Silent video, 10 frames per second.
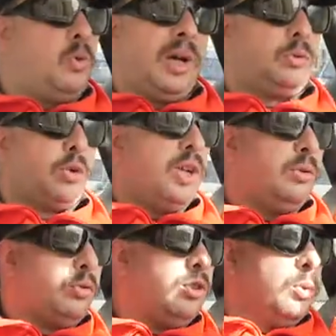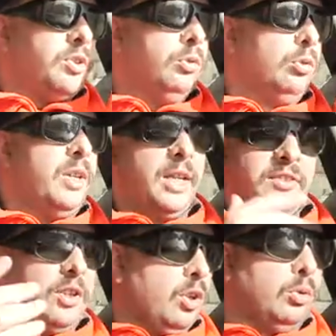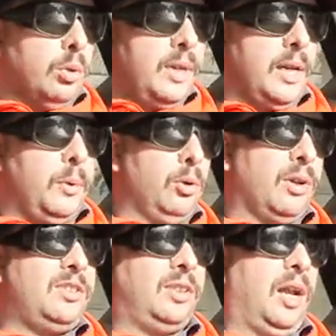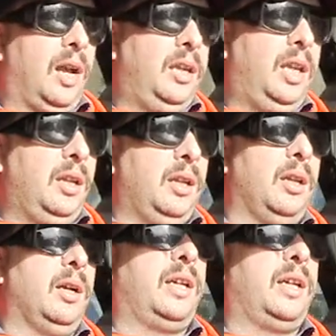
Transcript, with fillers: 400, 500 mega, 600 mega, quello che sarà, in